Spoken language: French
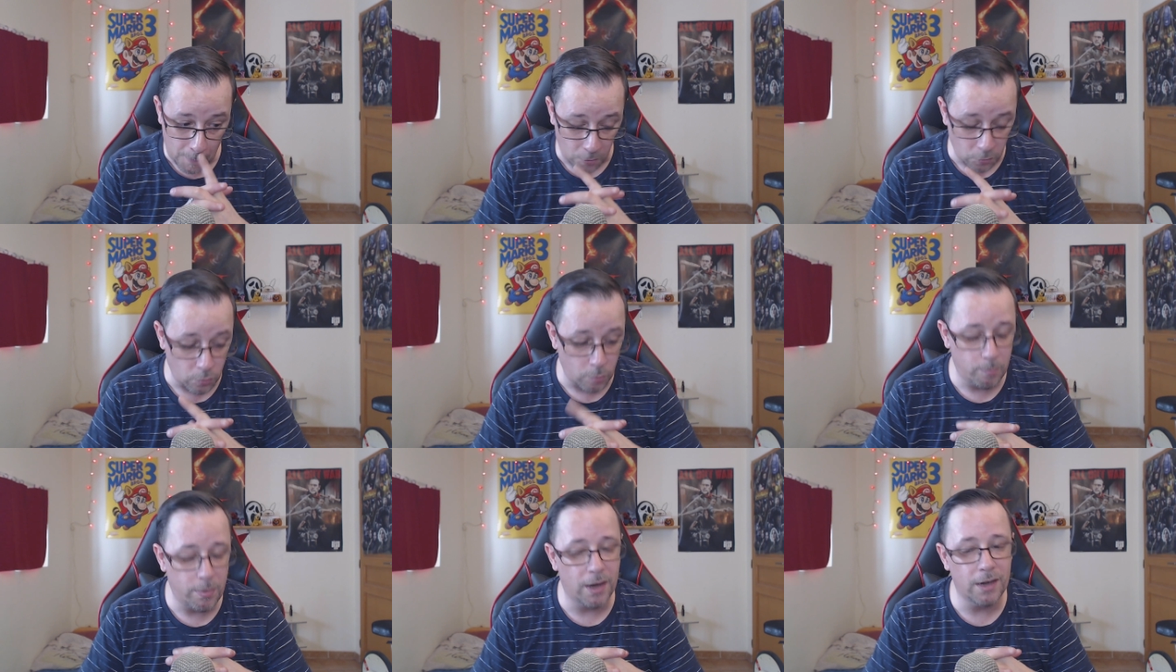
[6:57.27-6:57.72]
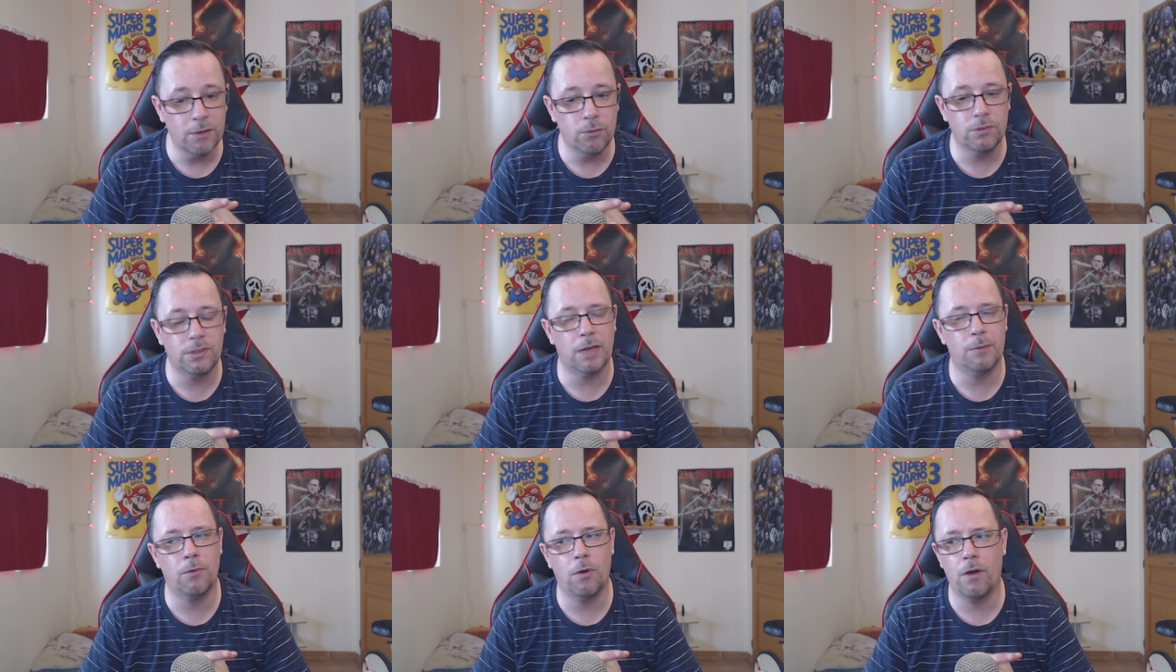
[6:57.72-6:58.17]
on en parlait
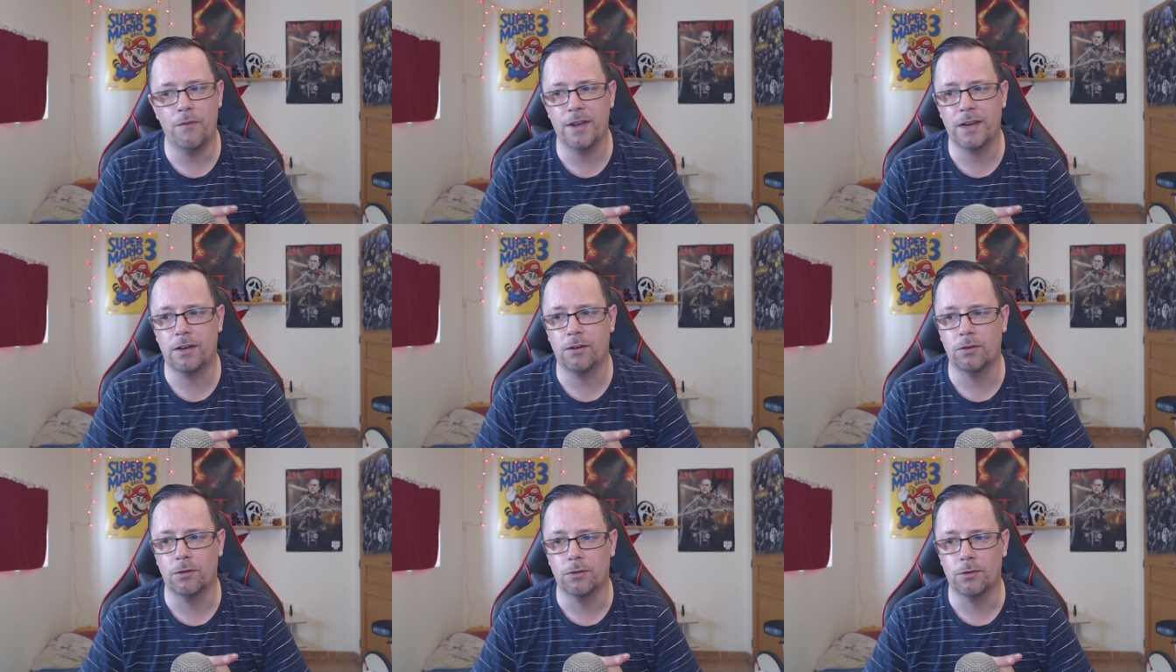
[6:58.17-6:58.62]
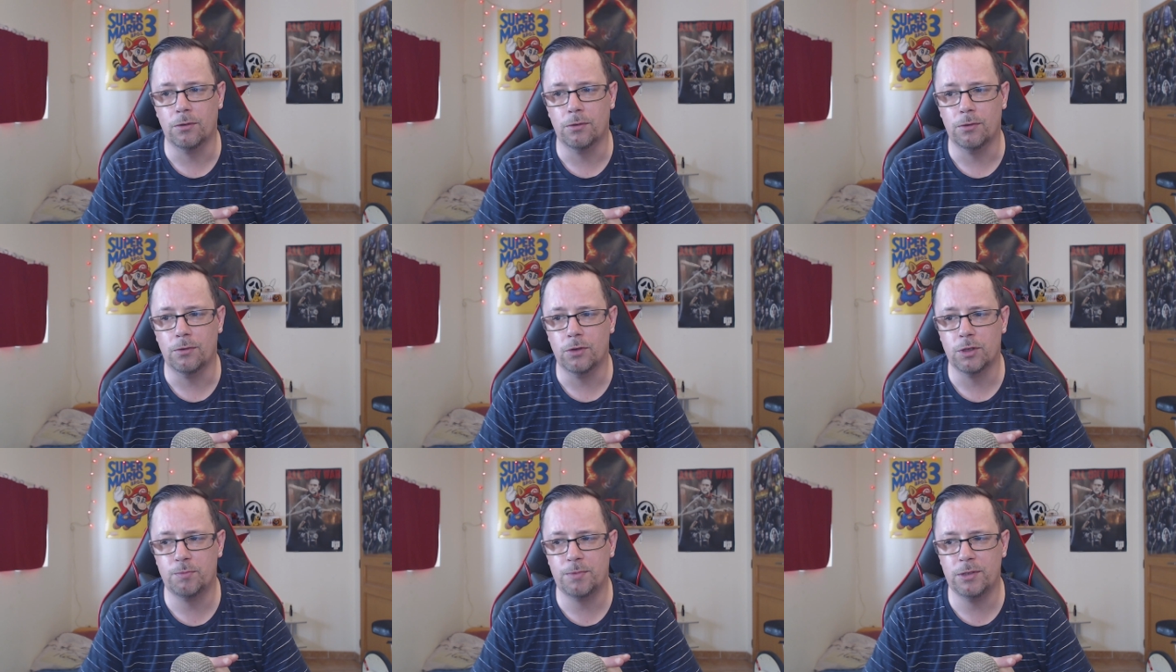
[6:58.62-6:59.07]
notamment avec
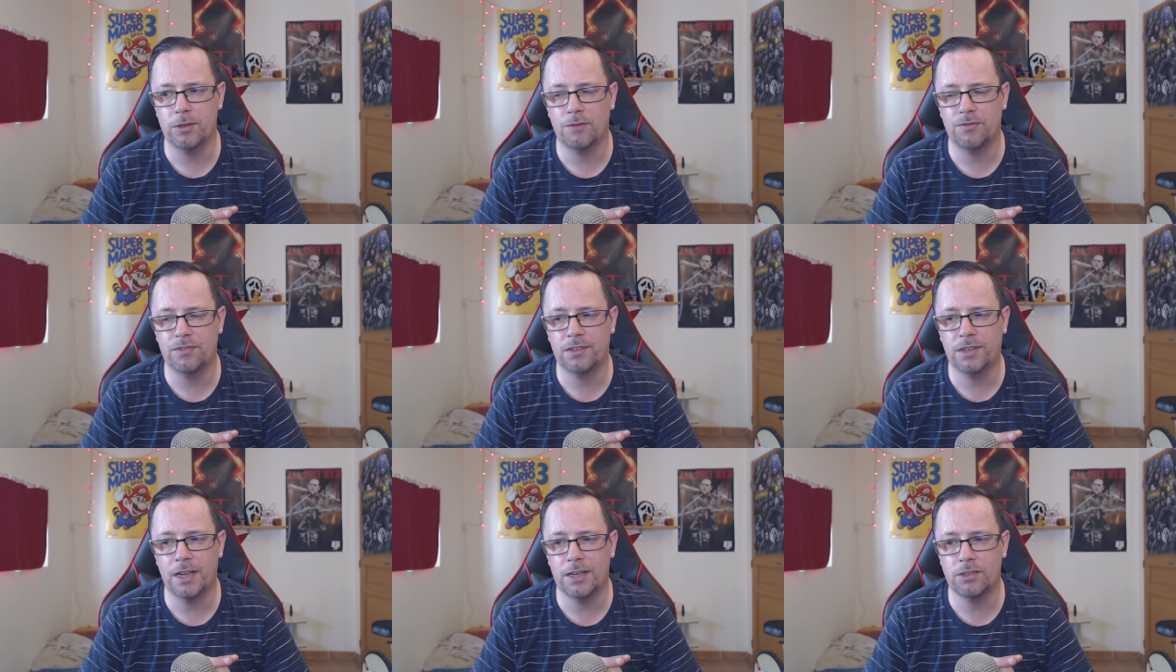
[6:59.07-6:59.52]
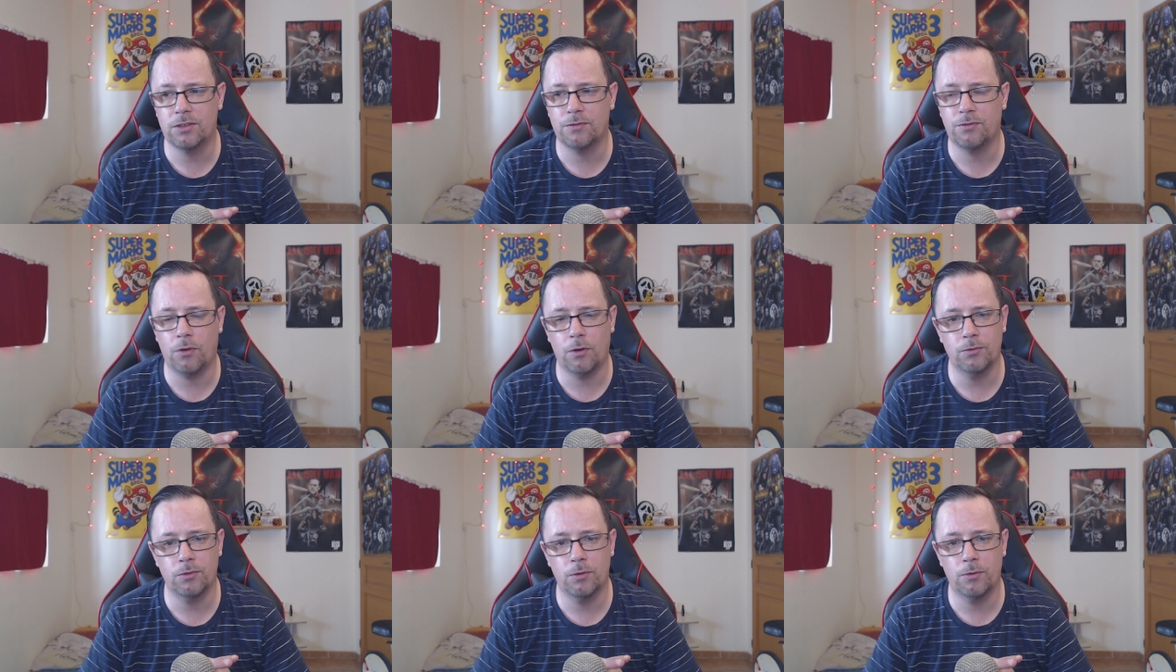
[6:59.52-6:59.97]
le, spin-off Tales
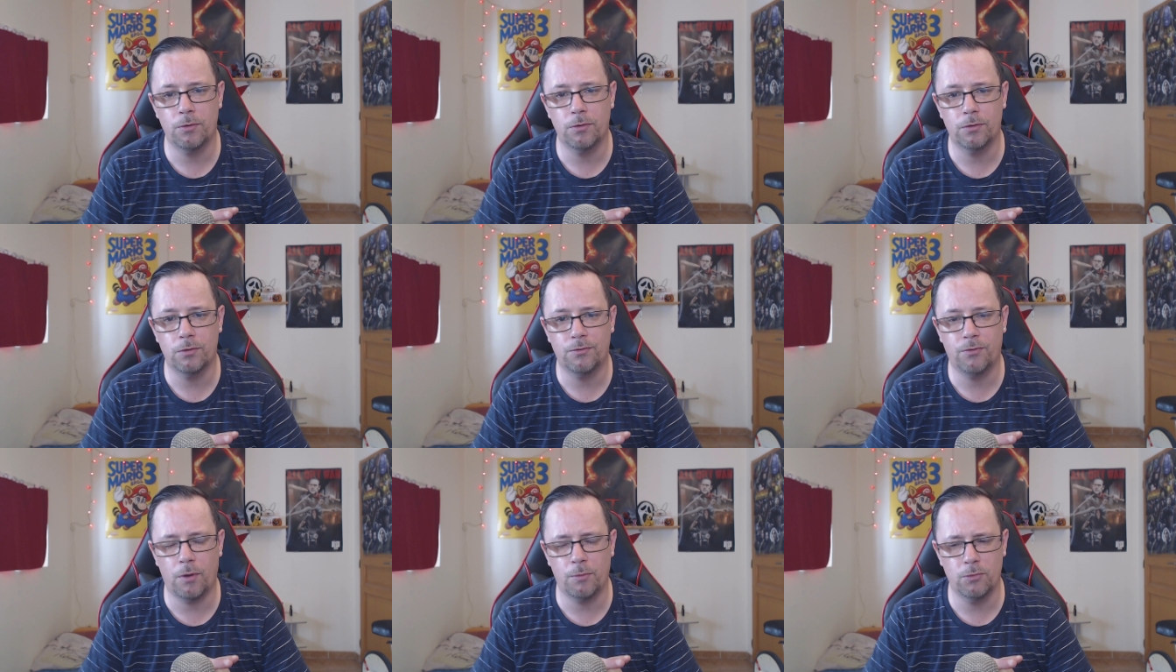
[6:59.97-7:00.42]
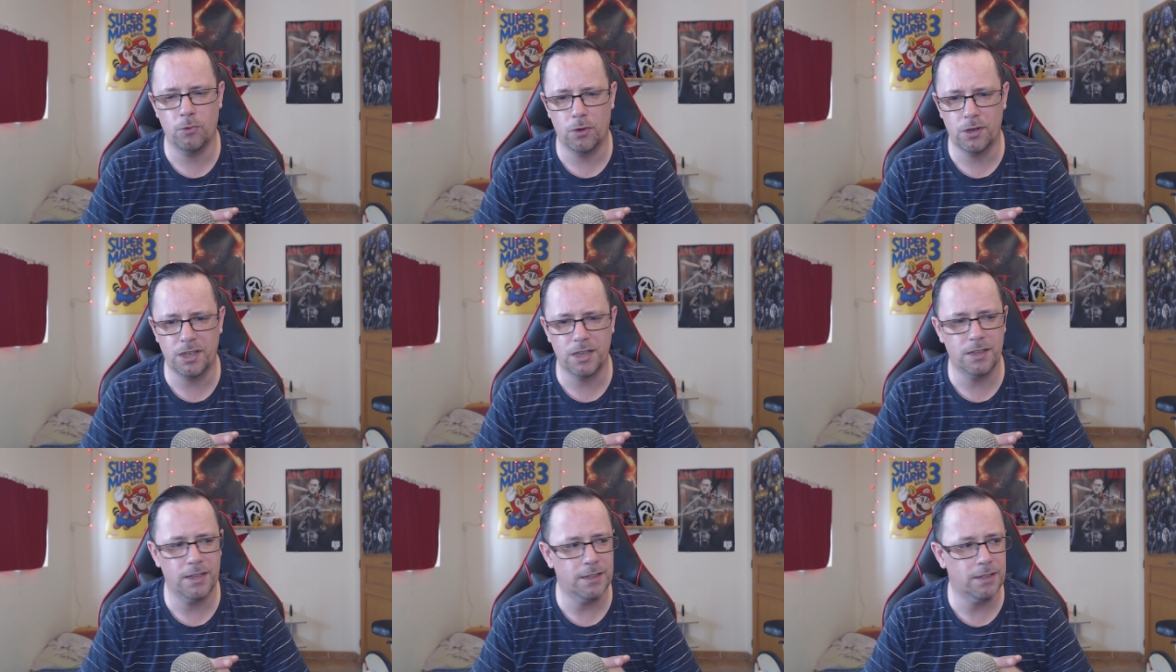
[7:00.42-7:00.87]
from the, from
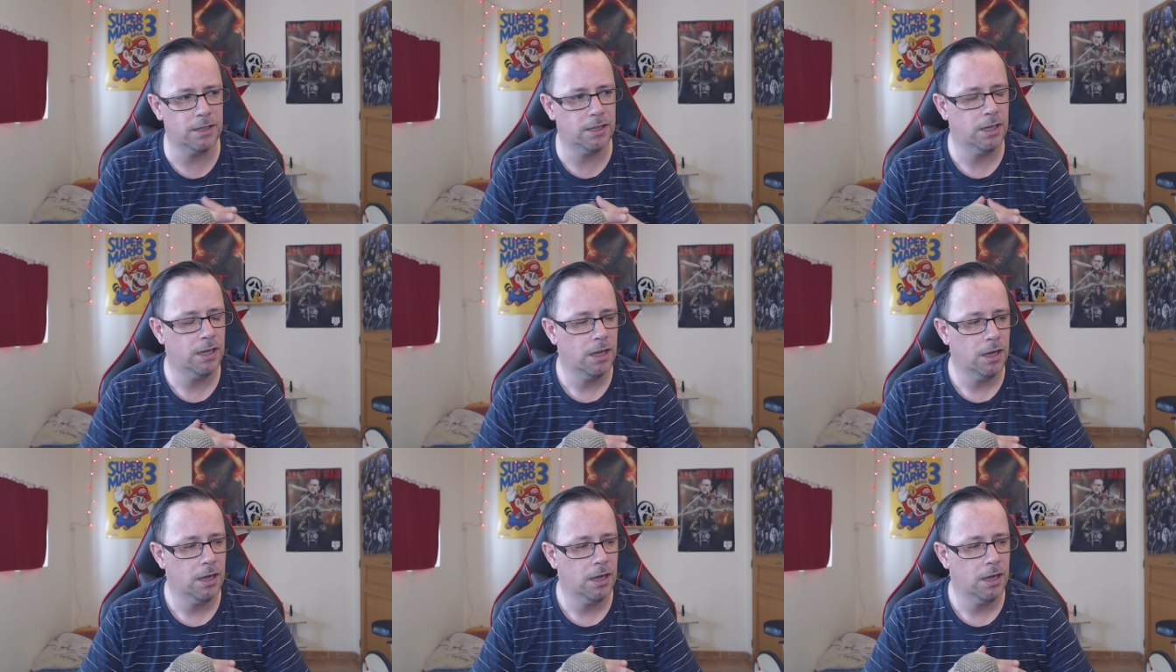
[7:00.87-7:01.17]
Walking Dead.